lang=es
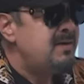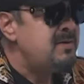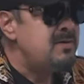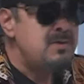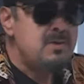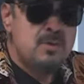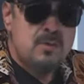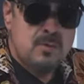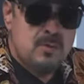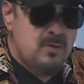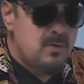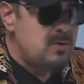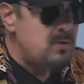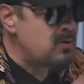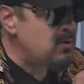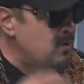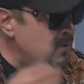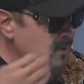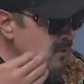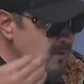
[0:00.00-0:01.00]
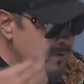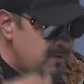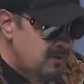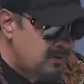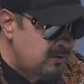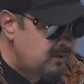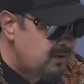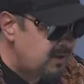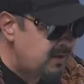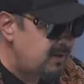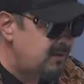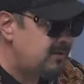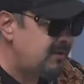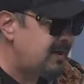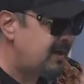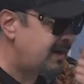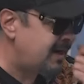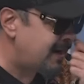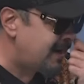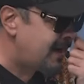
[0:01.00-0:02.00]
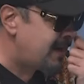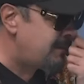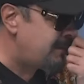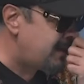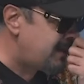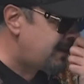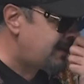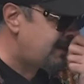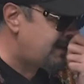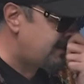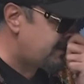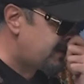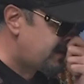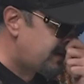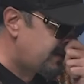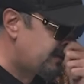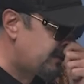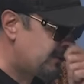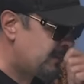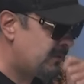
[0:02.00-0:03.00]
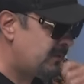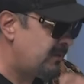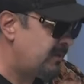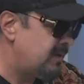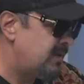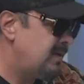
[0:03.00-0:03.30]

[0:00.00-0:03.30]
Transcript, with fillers: No lo conocen. O sea, realmente Leonardo,